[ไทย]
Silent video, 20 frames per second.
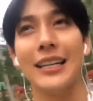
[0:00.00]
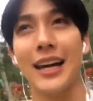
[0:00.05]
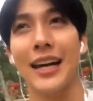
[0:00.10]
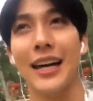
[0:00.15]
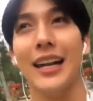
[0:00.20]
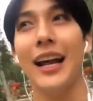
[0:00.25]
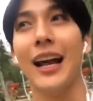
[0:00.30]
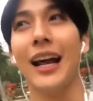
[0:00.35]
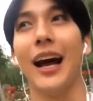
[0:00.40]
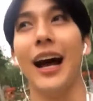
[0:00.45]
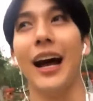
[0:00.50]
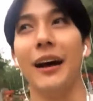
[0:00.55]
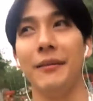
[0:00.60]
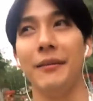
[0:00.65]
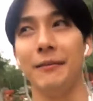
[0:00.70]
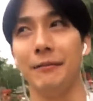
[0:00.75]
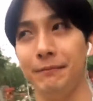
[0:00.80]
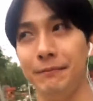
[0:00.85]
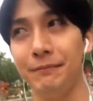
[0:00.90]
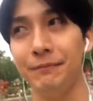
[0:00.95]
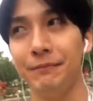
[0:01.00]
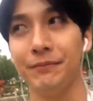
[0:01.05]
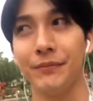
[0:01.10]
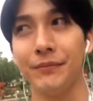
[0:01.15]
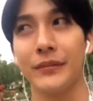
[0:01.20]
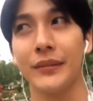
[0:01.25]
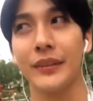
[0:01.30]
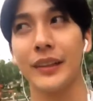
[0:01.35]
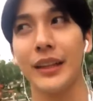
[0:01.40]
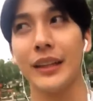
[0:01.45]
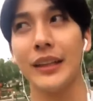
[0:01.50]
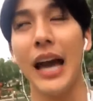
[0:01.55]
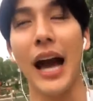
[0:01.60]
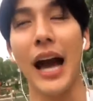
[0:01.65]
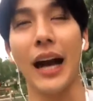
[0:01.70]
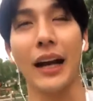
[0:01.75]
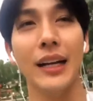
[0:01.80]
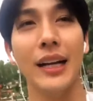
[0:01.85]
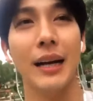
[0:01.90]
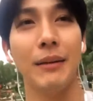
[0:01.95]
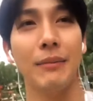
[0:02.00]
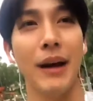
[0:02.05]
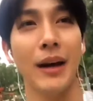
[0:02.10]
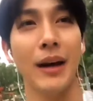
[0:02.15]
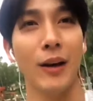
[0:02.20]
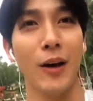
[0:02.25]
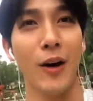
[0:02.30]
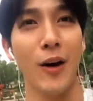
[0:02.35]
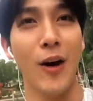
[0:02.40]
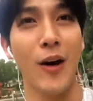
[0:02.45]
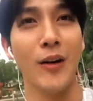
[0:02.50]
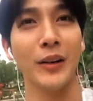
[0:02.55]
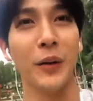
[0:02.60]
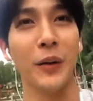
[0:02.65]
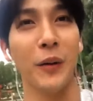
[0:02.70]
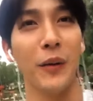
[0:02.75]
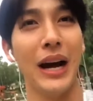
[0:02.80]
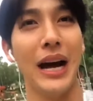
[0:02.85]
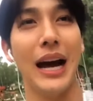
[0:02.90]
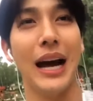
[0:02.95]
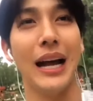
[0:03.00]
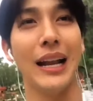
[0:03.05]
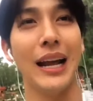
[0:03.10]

อาชัดอะอยากเลิกกับลังรอง แต่ว่า